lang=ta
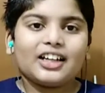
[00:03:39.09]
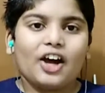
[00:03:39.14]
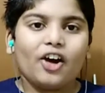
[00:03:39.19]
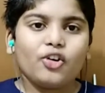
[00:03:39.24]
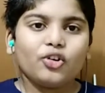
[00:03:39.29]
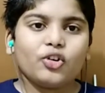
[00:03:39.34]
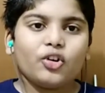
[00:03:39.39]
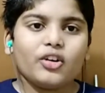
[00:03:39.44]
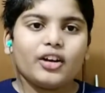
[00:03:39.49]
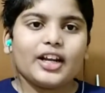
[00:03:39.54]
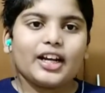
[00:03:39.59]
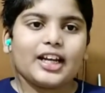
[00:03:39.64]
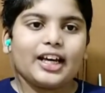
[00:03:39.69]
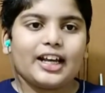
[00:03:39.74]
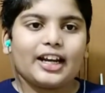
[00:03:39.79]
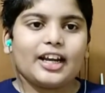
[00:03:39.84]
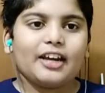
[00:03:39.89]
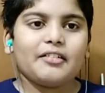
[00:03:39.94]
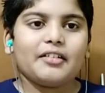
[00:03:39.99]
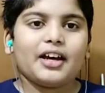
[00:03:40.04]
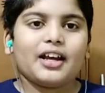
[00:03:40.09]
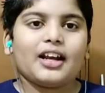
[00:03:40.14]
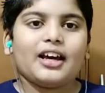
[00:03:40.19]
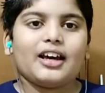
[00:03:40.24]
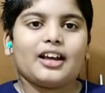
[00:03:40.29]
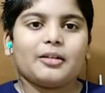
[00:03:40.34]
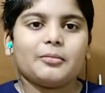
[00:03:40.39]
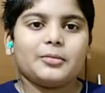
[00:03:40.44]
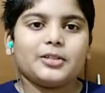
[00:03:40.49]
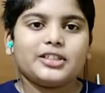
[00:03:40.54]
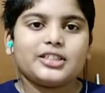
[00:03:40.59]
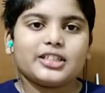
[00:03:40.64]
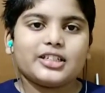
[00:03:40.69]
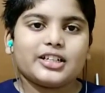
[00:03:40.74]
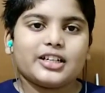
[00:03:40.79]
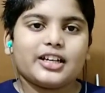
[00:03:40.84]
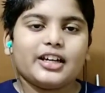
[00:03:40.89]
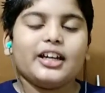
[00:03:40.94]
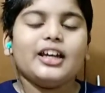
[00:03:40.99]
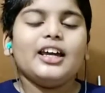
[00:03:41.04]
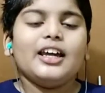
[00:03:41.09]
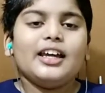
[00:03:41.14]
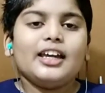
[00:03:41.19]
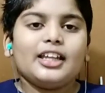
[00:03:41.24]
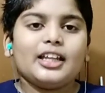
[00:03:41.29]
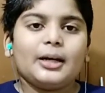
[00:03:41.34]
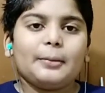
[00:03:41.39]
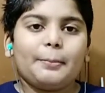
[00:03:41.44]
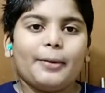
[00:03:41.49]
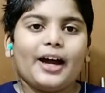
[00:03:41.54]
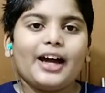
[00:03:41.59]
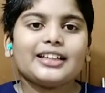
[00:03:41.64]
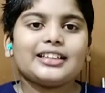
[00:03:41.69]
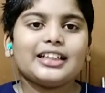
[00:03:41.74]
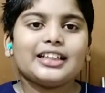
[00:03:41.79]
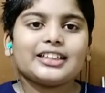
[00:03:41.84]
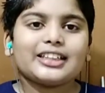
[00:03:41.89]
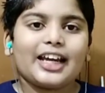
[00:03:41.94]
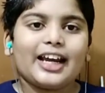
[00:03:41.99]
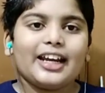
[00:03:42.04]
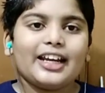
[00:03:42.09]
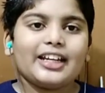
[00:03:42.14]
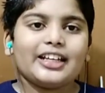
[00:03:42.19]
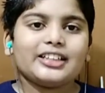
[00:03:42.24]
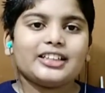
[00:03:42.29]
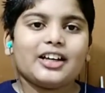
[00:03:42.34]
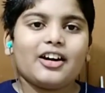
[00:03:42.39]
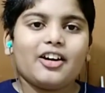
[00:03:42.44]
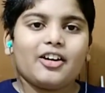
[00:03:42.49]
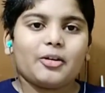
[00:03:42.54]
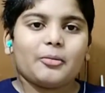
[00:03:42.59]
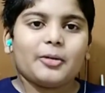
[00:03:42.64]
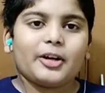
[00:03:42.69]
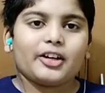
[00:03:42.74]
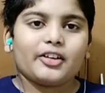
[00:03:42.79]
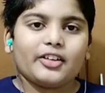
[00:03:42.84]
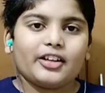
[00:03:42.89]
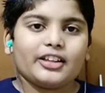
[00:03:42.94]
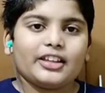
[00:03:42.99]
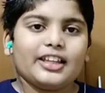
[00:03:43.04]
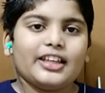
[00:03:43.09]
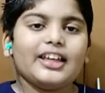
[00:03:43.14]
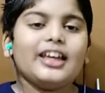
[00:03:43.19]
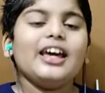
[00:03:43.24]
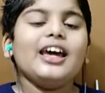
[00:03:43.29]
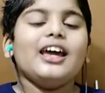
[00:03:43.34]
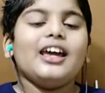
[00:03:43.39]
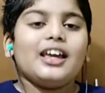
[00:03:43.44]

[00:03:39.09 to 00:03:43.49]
டவுனுக்குள்ளே நிறைய வர ஆரம்பிச்சிருக்கு இதை பார்த்து சைனீஸ் கவர்மெண்ட் வந்து